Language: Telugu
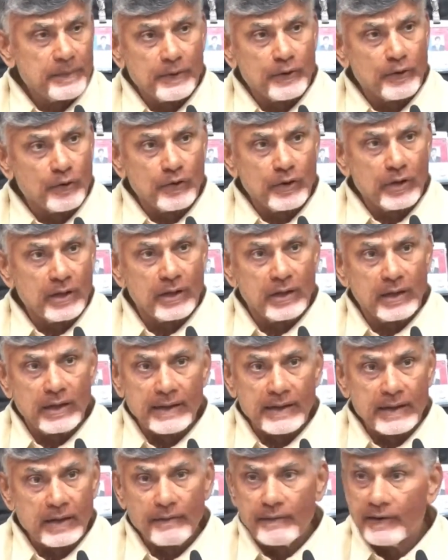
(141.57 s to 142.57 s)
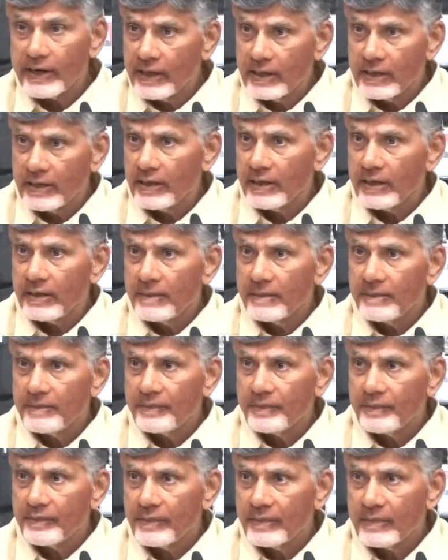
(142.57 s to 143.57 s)
ఇప్పుడు కూడా అన్నం అనేది
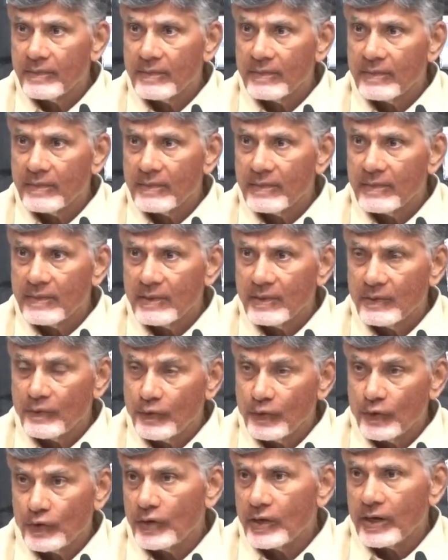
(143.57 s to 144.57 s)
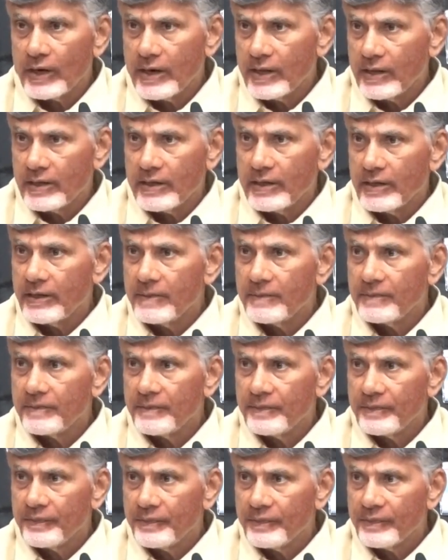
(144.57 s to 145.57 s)
ఫుడ్ అనేది
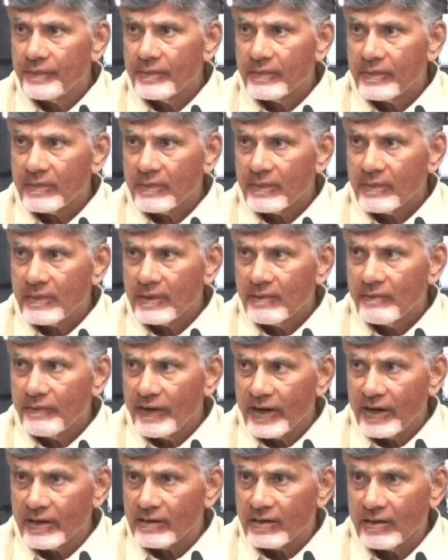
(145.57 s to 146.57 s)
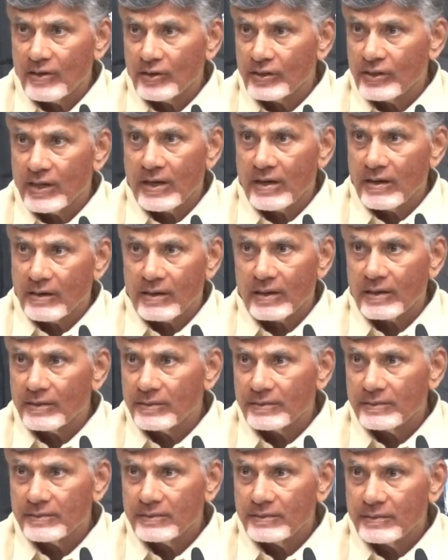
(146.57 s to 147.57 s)
ఫ్యాక్టరీలో తయారు
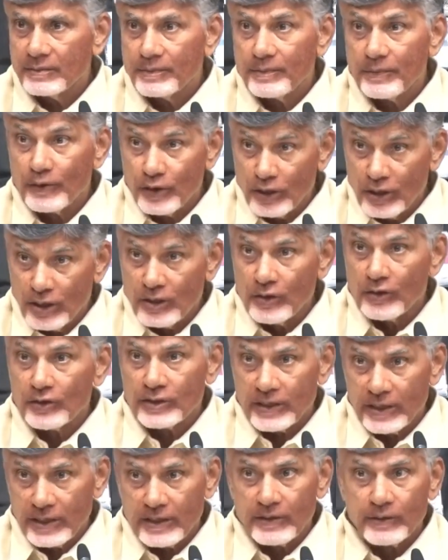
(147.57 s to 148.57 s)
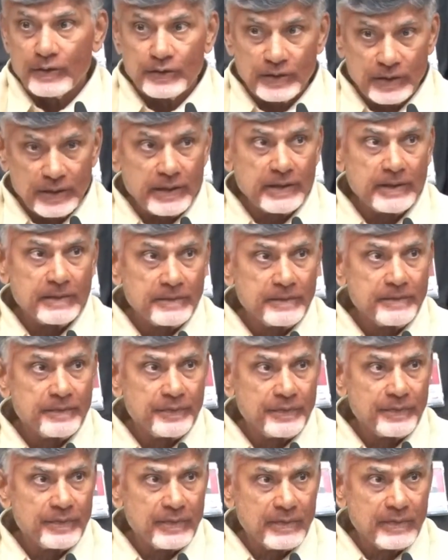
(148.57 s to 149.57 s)
కాదు పొలాల్లో తయారవుతుంది
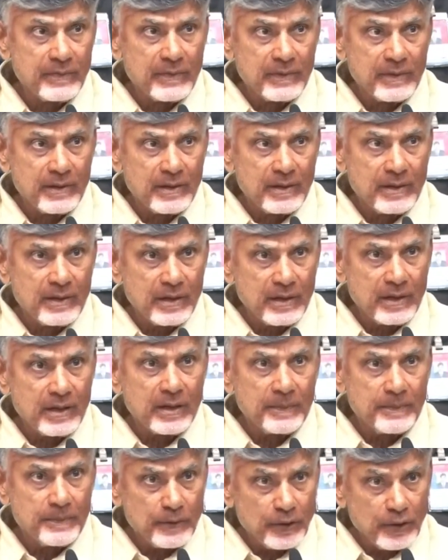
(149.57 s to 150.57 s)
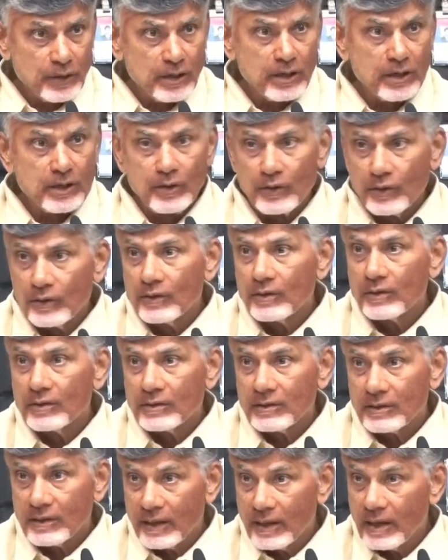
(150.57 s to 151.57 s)
ఆ పొలాల్లో
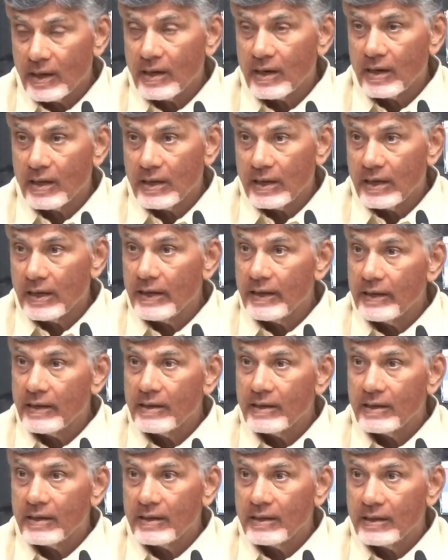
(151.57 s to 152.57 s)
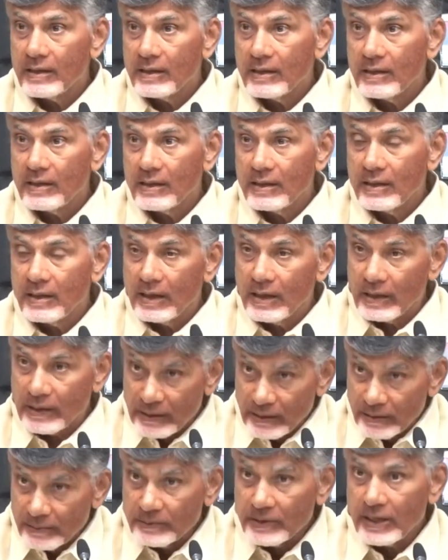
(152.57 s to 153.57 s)
తయారయ్యే
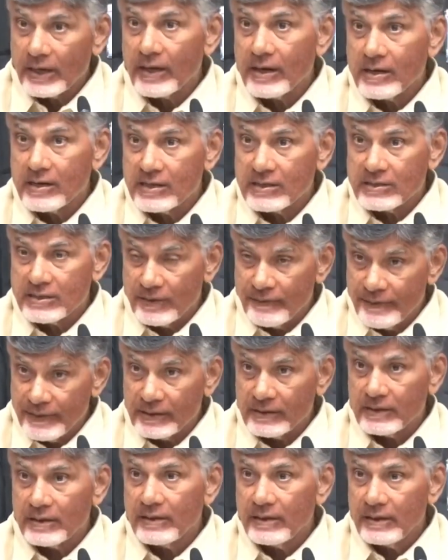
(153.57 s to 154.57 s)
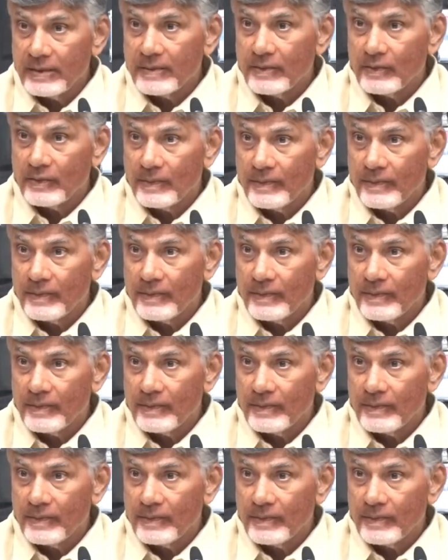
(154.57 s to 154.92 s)
అన్నం తయారు చేసే వ్యక్తి